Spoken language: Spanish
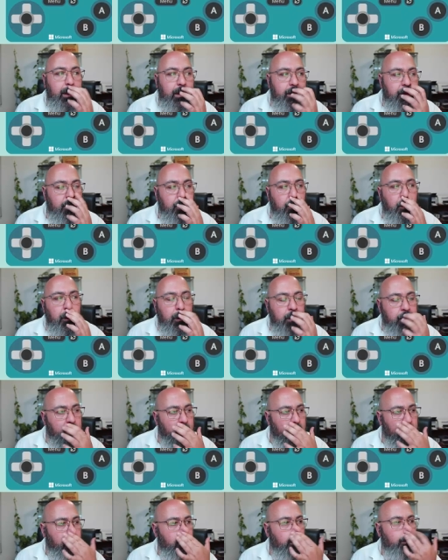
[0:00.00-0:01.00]
Yo, yo
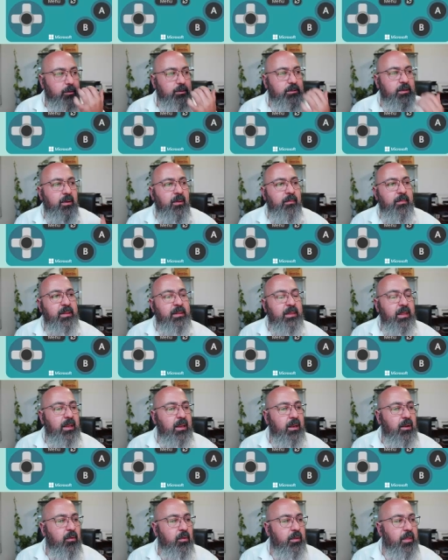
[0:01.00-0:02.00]
creo que
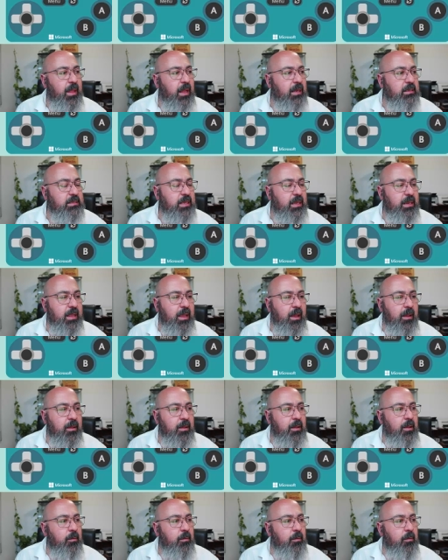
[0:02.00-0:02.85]
posiblemente lo ideal sería